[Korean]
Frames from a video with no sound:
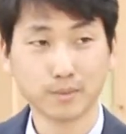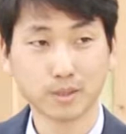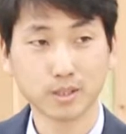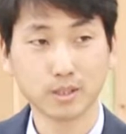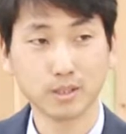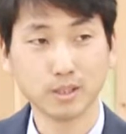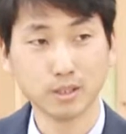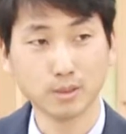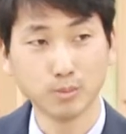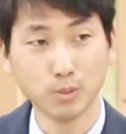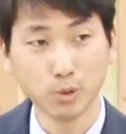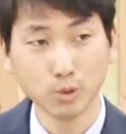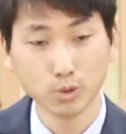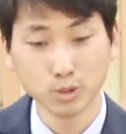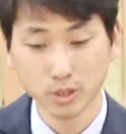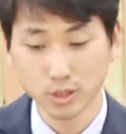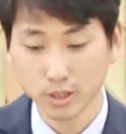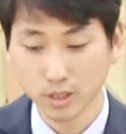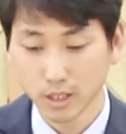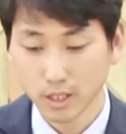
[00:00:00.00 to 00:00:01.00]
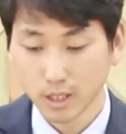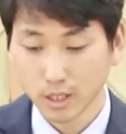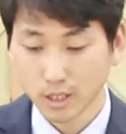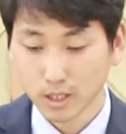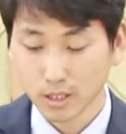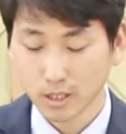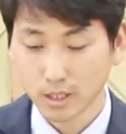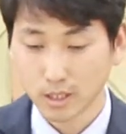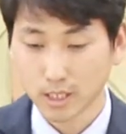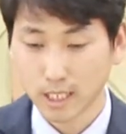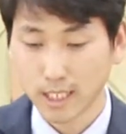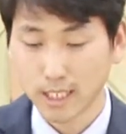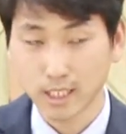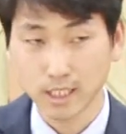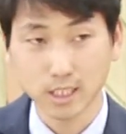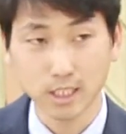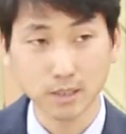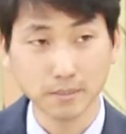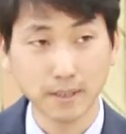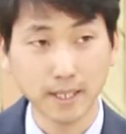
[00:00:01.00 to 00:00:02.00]
그 모든 그 자기
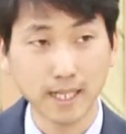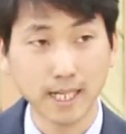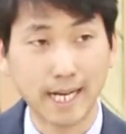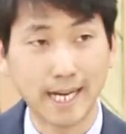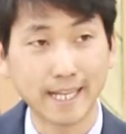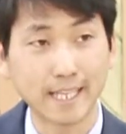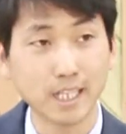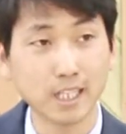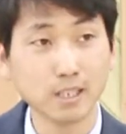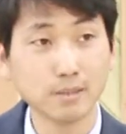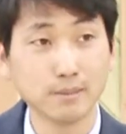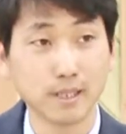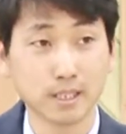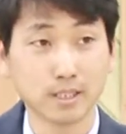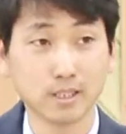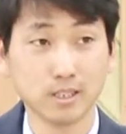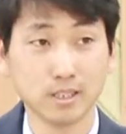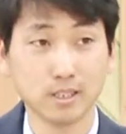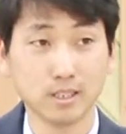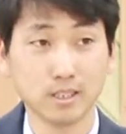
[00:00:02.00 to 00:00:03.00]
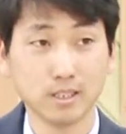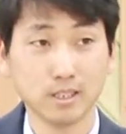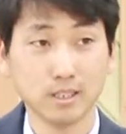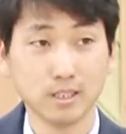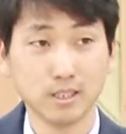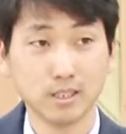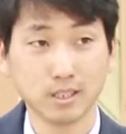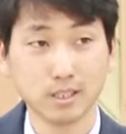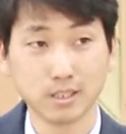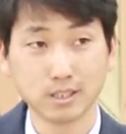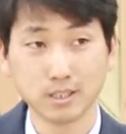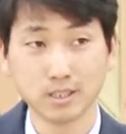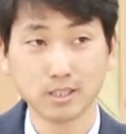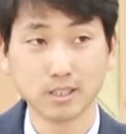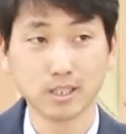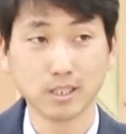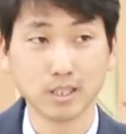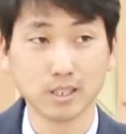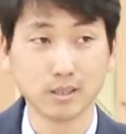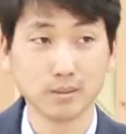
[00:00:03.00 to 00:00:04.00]
집에 가게를 맡는 일을
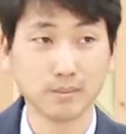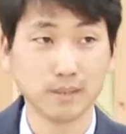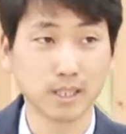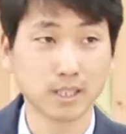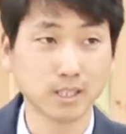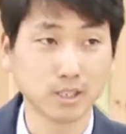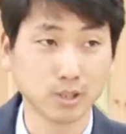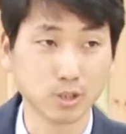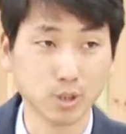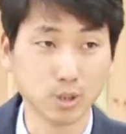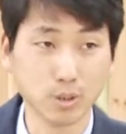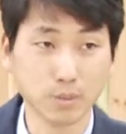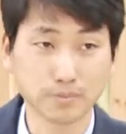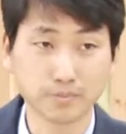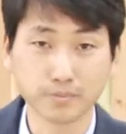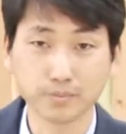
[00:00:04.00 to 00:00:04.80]
이제 맡기죠.